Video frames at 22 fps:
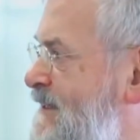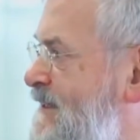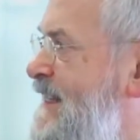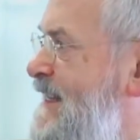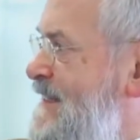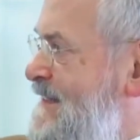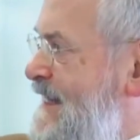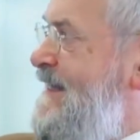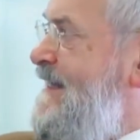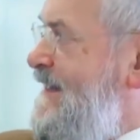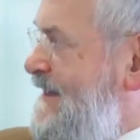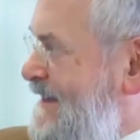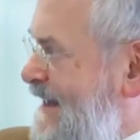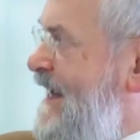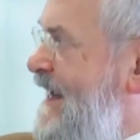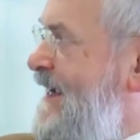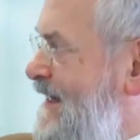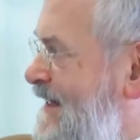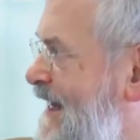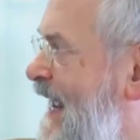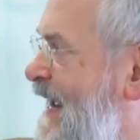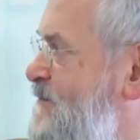nicht, ihr seid
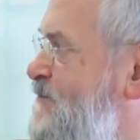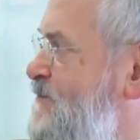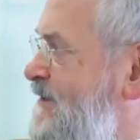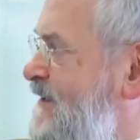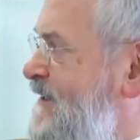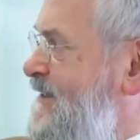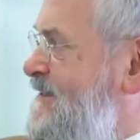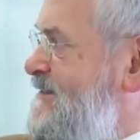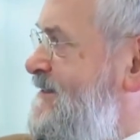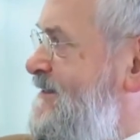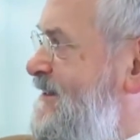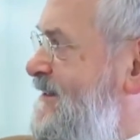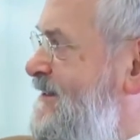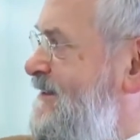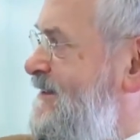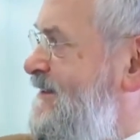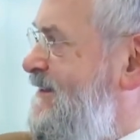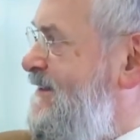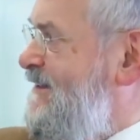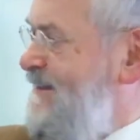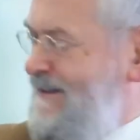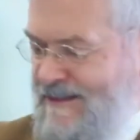der Leib Christi.
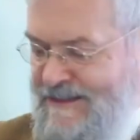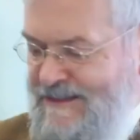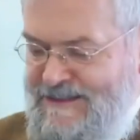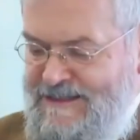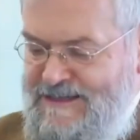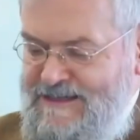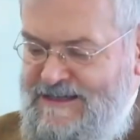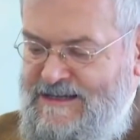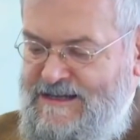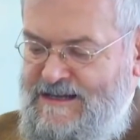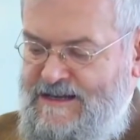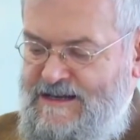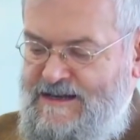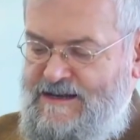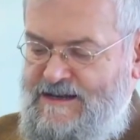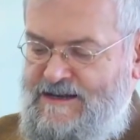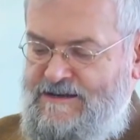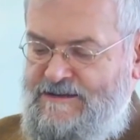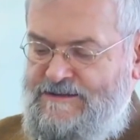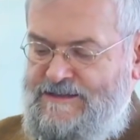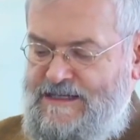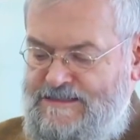
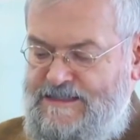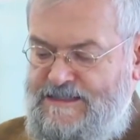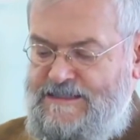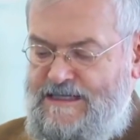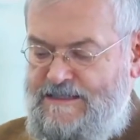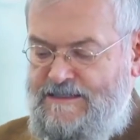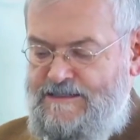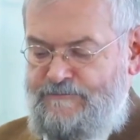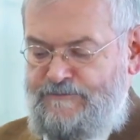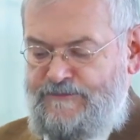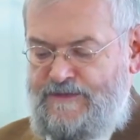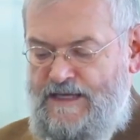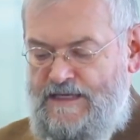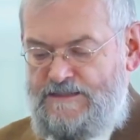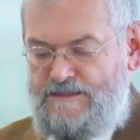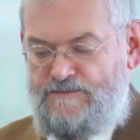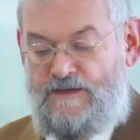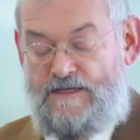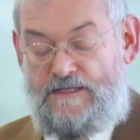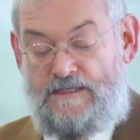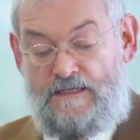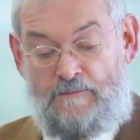Und das ist ein
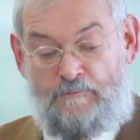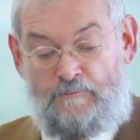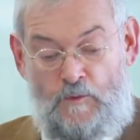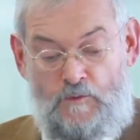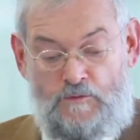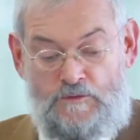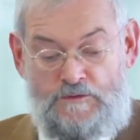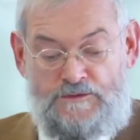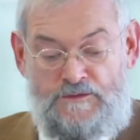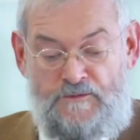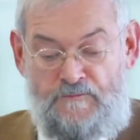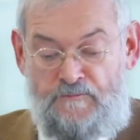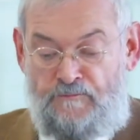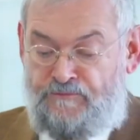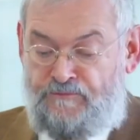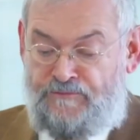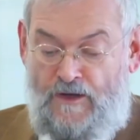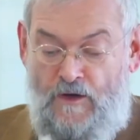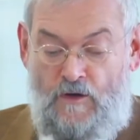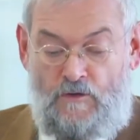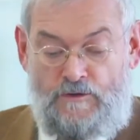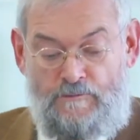ganz wichtiger Punkt.
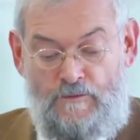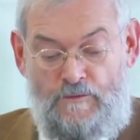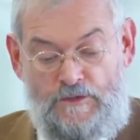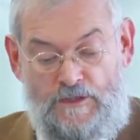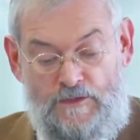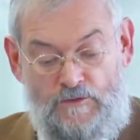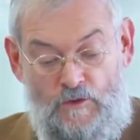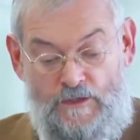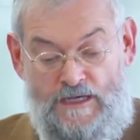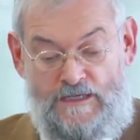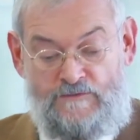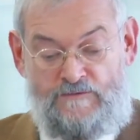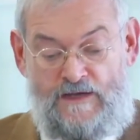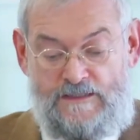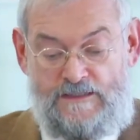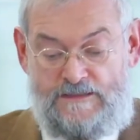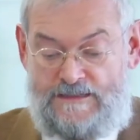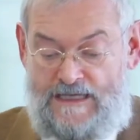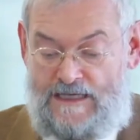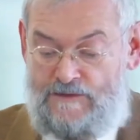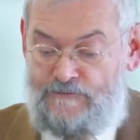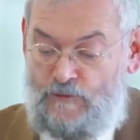Und da möchte ich noch
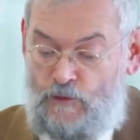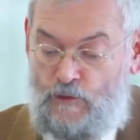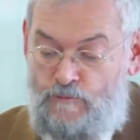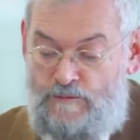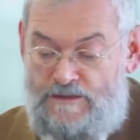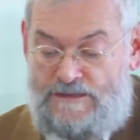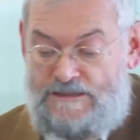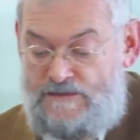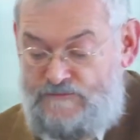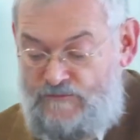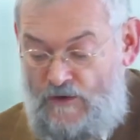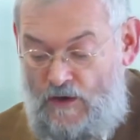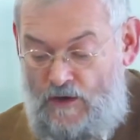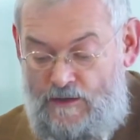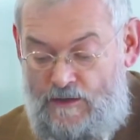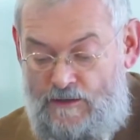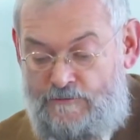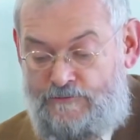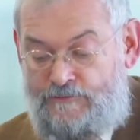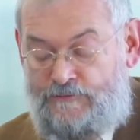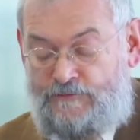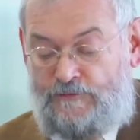hinweisen auf Römer
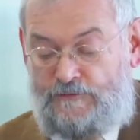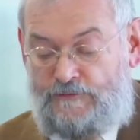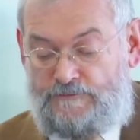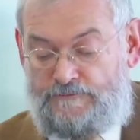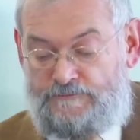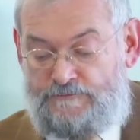12.